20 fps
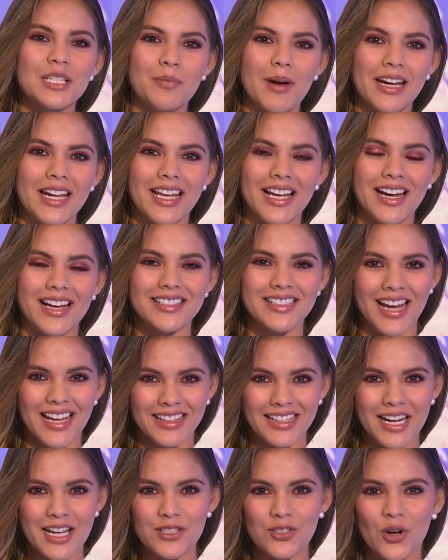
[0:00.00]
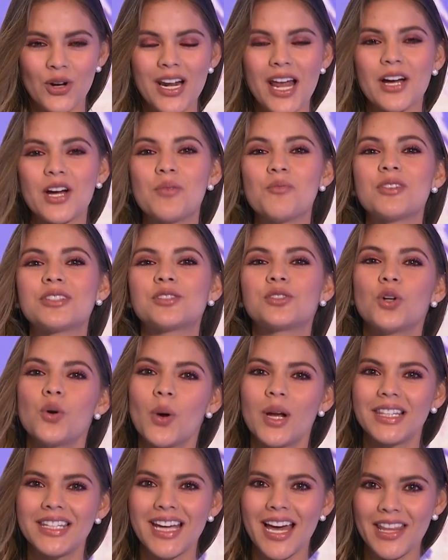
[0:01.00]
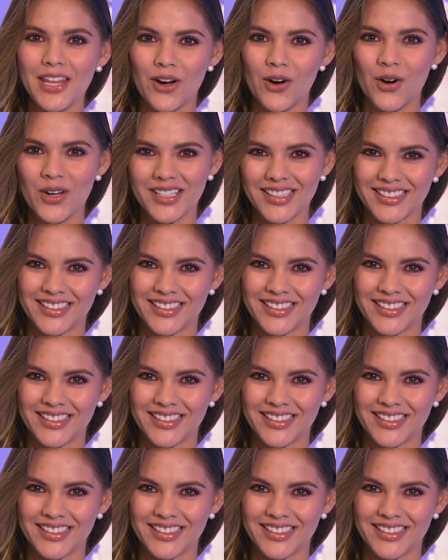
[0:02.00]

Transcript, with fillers: Vanegas. Andrés, hola, ¿cómo estuvo el día de hoy?